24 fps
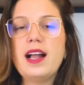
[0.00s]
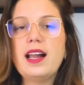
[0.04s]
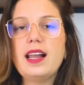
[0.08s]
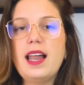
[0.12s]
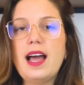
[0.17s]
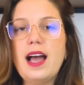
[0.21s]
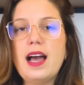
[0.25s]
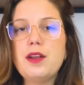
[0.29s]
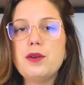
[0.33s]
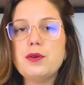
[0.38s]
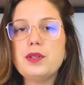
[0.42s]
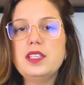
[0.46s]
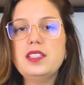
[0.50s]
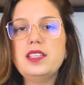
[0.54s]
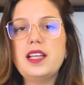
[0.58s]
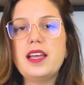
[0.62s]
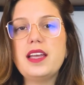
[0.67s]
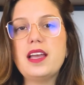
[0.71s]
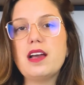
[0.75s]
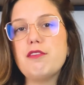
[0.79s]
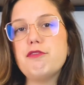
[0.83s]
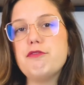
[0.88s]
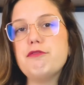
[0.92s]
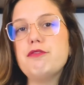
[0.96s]
claro que
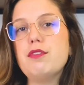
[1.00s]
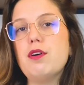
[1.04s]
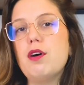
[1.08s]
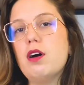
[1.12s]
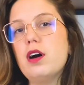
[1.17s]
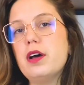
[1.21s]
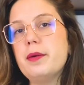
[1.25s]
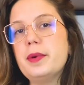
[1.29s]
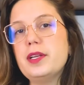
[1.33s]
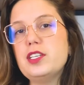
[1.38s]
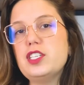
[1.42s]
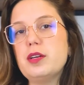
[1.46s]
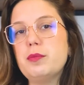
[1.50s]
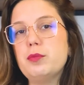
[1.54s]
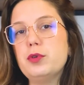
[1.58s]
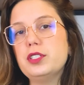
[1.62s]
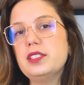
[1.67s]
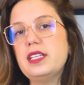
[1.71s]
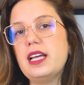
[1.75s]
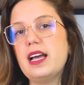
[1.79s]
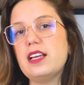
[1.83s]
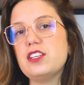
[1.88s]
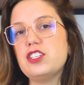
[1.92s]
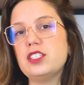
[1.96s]
daí a forma de
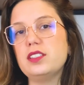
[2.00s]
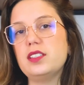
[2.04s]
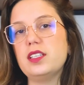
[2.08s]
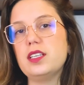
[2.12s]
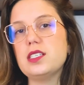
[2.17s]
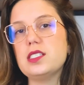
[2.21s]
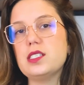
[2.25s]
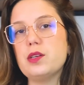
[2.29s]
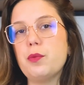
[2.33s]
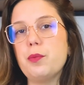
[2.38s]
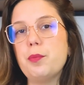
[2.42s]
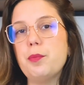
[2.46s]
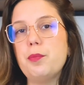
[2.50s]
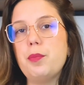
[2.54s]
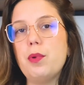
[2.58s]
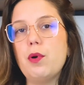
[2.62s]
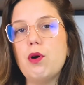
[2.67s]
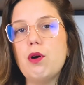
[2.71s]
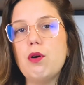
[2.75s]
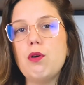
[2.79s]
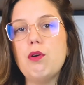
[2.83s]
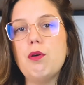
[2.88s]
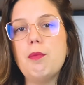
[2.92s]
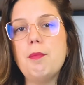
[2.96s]
abordagem tem que ser um
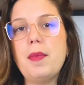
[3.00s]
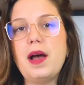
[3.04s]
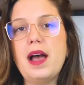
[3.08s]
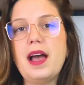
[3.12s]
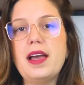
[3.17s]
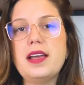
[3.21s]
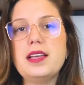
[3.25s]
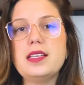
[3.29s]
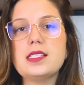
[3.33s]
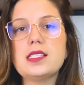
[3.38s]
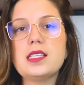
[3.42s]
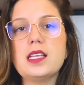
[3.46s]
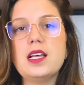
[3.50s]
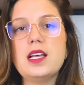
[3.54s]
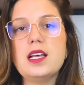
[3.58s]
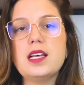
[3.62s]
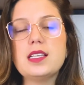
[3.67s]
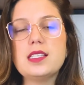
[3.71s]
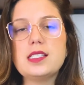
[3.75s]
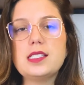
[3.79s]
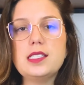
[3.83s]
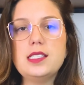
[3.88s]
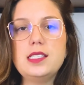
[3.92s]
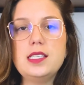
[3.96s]
pouco mais
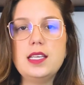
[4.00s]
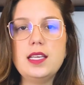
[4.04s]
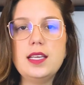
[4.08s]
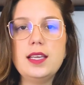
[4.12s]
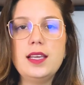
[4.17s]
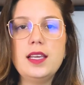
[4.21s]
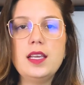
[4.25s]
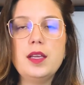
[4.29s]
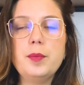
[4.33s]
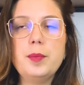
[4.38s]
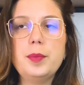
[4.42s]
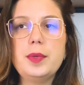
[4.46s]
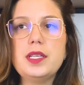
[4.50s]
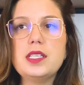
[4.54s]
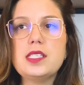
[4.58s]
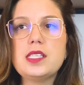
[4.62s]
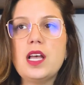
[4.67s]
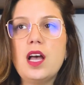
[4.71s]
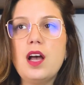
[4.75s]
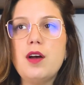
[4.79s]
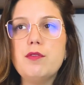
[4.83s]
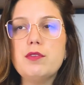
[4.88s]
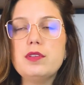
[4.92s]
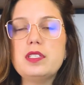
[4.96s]
simples,
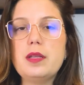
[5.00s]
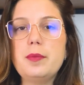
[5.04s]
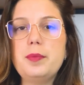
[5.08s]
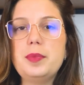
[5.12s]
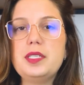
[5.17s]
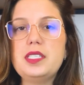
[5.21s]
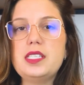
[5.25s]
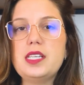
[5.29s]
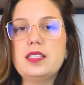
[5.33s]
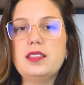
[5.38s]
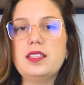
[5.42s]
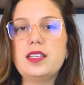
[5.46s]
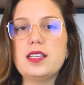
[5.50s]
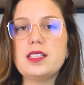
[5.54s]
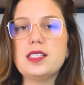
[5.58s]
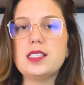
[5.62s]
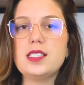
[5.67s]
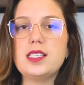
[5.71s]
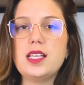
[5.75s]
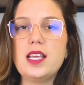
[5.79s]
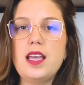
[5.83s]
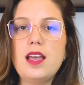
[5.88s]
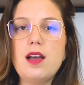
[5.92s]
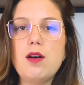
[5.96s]
você precisa
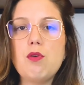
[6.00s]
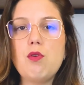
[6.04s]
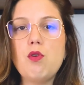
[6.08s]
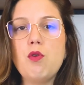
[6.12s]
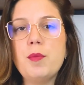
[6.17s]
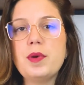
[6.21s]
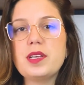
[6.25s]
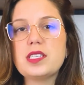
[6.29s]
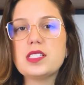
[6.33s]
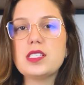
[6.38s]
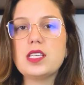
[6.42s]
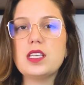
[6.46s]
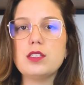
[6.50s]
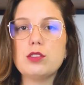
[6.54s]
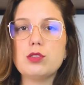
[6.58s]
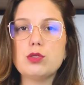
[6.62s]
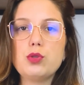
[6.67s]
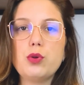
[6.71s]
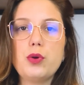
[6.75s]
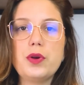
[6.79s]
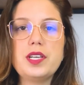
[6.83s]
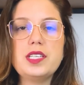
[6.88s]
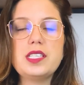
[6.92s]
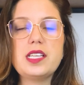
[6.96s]
trazer algumas
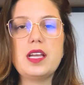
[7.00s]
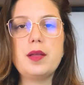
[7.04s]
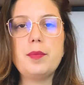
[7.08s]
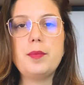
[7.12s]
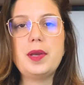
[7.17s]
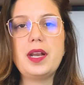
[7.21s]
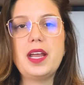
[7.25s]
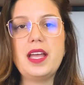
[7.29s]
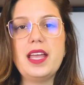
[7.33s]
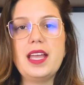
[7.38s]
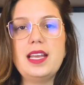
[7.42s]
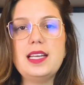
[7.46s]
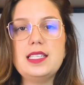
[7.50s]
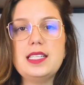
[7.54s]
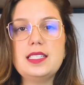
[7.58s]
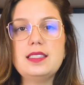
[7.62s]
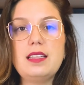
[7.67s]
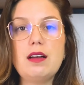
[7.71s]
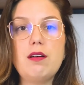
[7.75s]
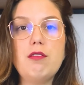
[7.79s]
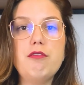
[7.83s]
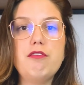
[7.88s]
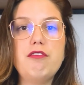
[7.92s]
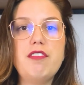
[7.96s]
questões aí para eles e
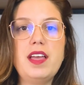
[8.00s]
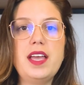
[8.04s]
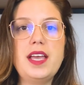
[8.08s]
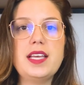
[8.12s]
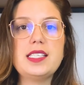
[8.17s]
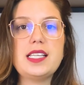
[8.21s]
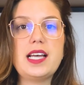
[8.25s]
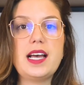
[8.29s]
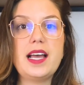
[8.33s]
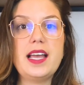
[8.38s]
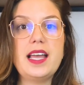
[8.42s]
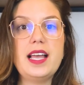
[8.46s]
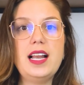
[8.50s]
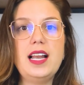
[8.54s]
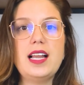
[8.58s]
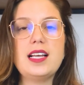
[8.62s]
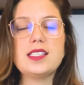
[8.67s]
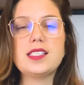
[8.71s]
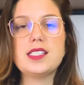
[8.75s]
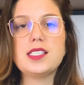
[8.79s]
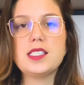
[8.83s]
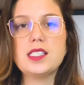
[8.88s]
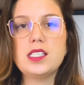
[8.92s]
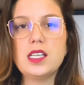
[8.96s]
talvez a
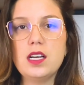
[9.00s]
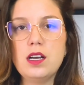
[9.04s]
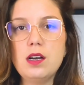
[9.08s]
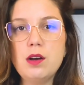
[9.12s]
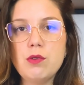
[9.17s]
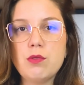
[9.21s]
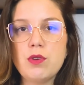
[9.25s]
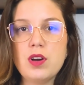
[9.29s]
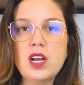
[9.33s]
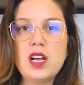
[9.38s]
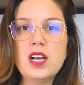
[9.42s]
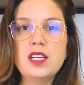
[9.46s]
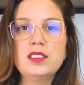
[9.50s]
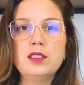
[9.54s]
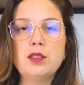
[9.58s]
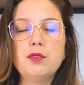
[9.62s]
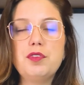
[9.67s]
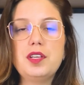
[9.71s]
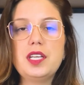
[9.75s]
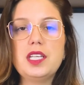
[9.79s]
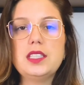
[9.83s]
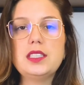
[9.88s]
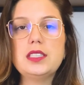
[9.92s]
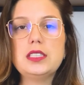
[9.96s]
relação não
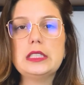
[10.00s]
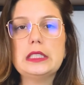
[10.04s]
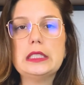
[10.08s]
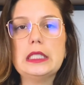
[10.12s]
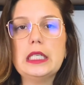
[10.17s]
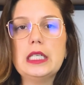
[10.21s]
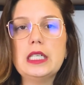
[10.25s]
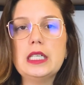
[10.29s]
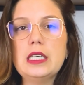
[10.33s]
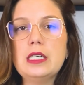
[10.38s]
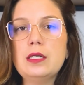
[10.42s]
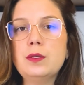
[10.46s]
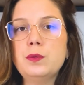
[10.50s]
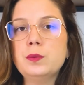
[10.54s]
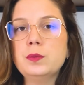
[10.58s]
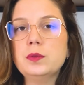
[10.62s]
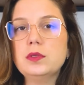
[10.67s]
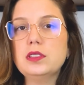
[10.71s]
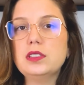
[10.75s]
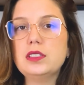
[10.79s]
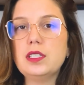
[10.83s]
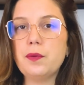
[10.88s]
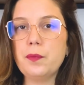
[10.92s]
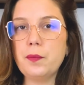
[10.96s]
fique tão,
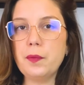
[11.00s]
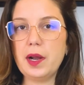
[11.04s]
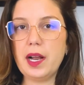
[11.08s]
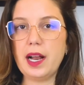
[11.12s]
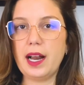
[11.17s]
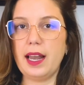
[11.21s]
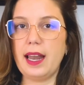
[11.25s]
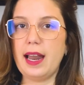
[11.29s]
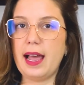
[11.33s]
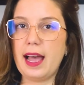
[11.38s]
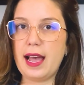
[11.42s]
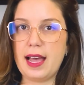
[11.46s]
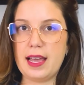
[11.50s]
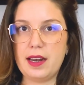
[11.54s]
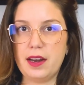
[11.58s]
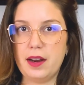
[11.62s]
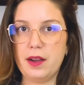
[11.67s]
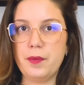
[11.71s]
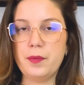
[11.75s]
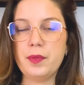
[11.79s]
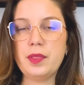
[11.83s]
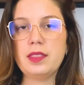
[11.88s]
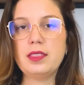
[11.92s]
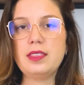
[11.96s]
tão
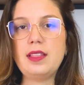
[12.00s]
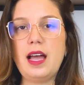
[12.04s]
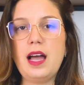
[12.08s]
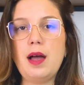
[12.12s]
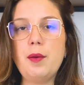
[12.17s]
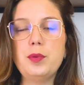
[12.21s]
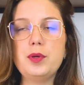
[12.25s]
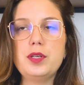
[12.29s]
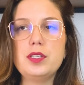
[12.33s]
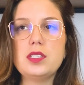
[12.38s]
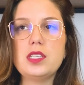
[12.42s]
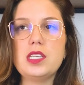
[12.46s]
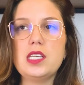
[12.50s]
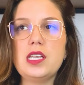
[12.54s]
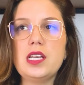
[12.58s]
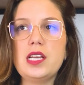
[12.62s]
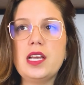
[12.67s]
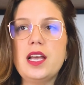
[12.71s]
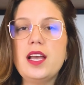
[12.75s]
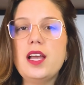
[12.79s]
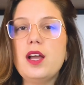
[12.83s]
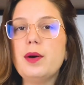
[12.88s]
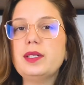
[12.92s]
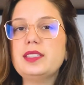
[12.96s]
clara, tá? Por isso
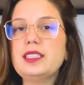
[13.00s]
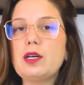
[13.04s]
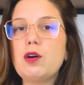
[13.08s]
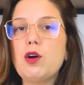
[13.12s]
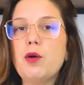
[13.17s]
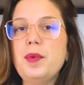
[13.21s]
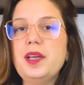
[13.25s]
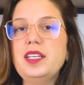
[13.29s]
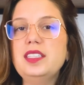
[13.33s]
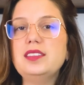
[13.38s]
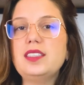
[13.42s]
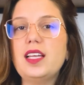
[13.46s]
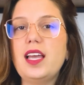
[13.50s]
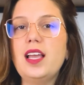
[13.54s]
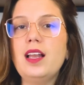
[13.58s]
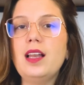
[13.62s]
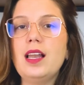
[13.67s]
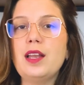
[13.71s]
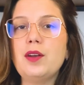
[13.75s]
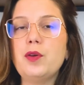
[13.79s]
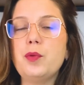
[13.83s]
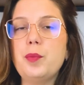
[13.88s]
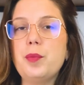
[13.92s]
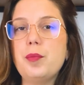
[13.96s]
que eu até comentei
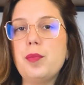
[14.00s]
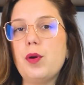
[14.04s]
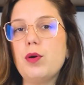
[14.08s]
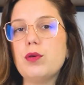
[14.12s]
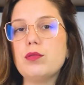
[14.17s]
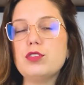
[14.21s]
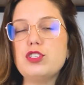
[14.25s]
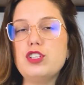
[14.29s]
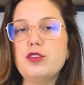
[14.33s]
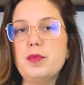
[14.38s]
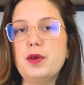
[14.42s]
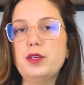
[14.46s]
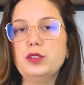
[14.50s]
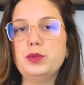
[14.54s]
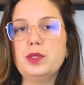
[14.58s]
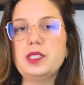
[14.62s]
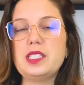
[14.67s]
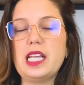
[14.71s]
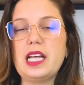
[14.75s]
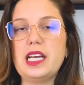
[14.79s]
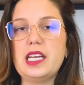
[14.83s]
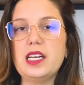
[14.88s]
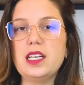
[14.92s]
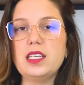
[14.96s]
lá num post meu do
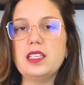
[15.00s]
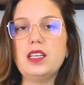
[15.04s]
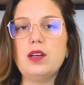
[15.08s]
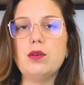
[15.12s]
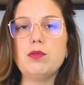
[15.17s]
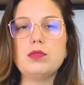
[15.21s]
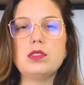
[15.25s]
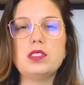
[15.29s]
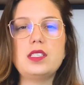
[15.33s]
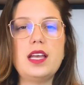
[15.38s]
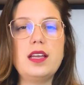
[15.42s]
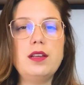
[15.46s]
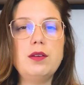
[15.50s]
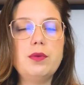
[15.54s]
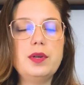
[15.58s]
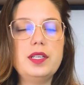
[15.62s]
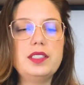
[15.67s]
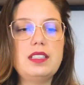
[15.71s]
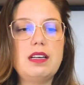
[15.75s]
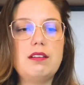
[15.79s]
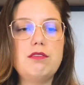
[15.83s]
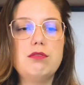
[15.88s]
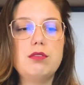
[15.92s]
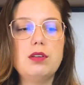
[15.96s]
Instagram que eu usei no
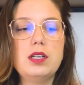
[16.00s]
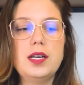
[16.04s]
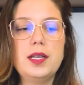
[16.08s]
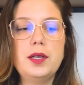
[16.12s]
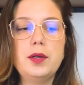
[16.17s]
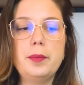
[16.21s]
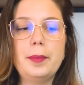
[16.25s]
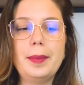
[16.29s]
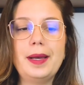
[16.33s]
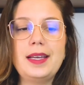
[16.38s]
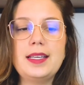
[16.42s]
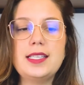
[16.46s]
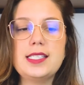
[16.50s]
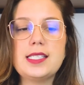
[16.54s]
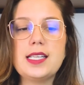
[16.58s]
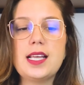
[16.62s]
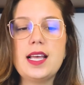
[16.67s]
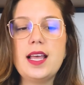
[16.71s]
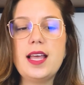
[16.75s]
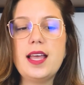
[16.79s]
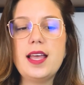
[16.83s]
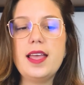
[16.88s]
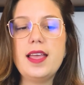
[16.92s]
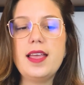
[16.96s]
oitavo ano, mas
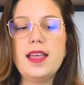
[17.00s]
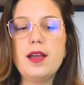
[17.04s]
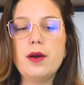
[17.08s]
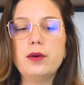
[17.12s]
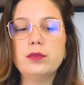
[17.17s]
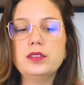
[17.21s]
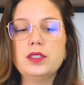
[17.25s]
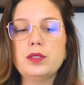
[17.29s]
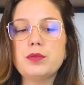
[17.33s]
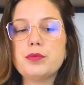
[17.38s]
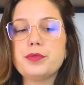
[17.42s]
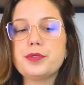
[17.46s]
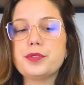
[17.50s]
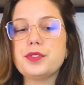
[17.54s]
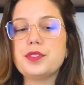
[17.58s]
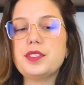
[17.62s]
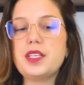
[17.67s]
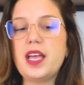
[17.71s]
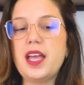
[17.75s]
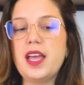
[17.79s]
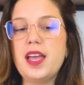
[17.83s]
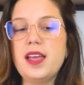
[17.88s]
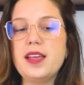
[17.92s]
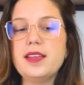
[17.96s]
eu não
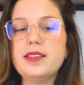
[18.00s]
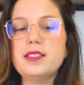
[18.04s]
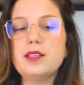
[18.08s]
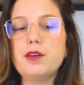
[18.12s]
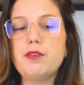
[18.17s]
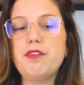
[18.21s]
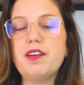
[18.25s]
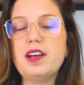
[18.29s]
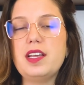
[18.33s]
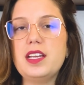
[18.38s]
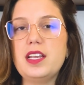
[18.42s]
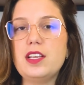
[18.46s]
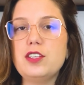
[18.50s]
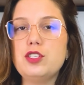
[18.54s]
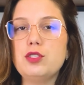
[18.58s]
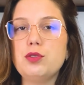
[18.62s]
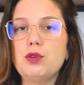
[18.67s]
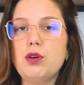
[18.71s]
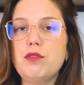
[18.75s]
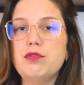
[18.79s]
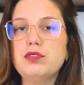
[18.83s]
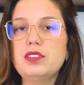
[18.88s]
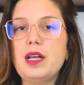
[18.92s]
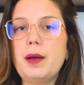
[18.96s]
sei se eu faria de
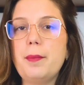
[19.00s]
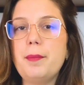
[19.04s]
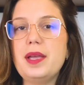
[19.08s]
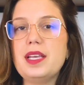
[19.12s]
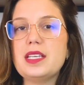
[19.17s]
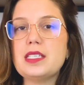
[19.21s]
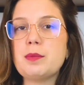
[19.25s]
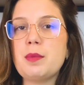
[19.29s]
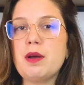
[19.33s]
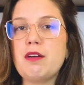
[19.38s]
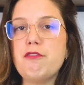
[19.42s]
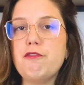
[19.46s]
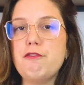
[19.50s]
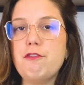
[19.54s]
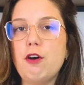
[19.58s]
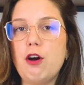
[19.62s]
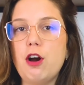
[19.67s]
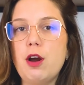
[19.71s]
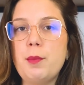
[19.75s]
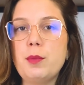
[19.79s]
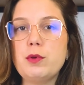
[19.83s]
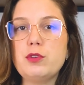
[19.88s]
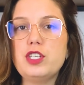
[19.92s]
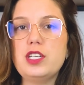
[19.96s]
novo da mesma
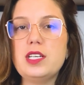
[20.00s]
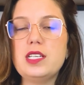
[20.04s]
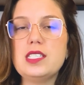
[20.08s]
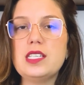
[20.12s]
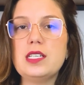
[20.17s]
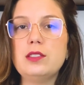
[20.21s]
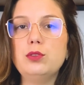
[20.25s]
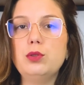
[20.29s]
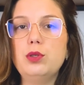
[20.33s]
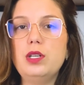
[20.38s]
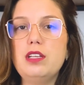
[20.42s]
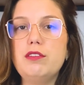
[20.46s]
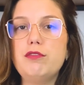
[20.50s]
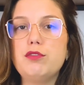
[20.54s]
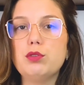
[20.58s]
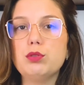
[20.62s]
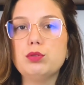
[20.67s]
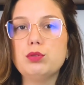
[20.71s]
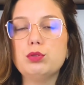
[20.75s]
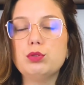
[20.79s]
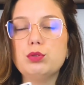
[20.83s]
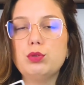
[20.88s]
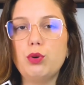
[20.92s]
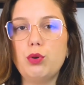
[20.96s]
forma, utilizando o livro
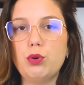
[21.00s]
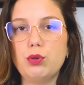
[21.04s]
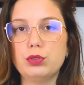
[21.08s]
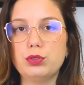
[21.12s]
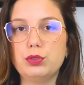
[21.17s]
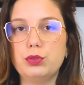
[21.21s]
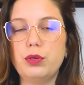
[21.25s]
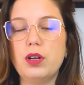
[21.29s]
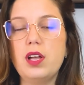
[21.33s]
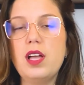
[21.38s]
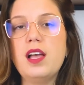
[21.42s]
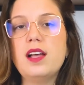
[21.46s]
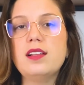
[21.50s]
todo.